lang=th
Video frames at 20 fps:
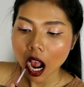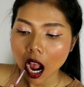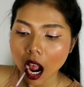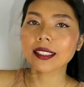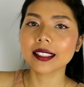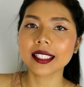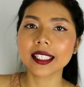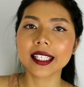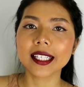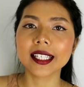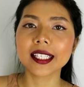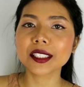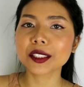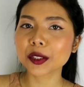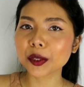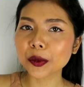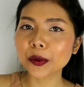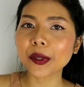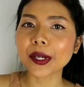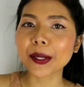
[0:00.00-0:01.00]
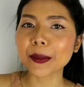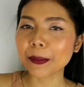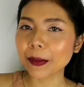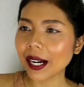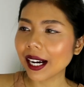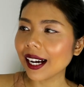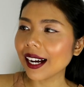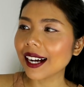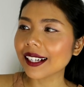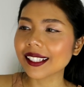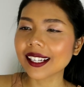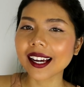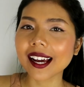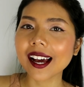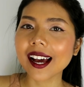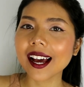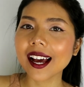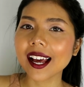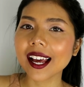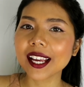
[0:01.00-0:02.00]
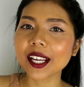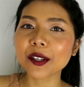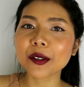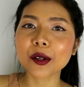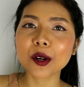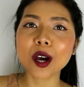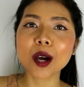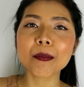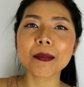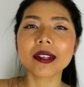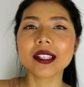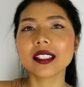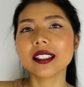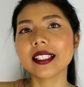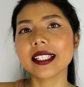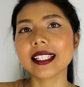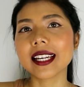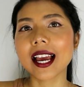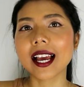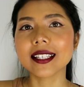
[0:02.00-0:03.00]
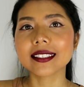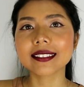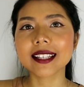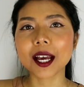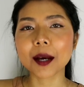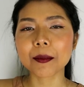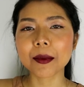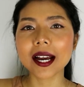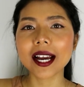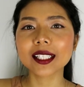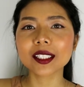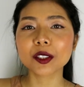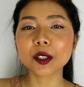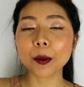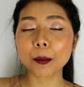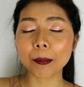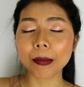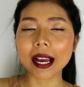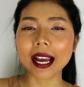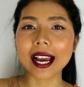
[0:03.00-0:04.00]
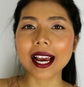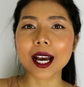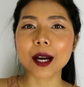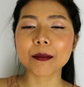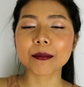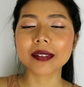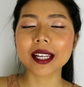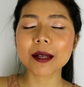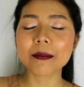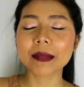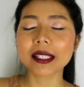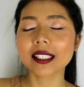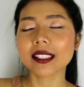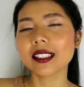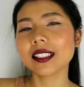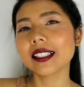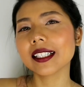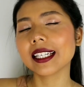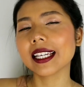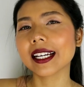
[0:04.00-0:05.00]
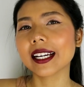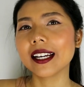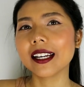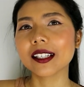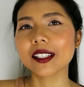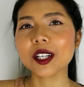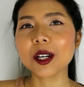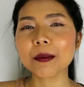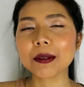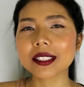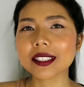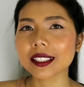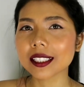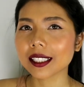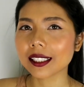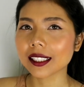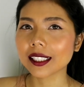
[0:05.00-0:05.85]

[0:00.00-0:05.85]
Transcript: สีนี้สวยมากนะคะ ให้รอบไปเลยนะ สามารถกลบปากคำได้มิดเลยนะคะ แล้วก็เป็นสี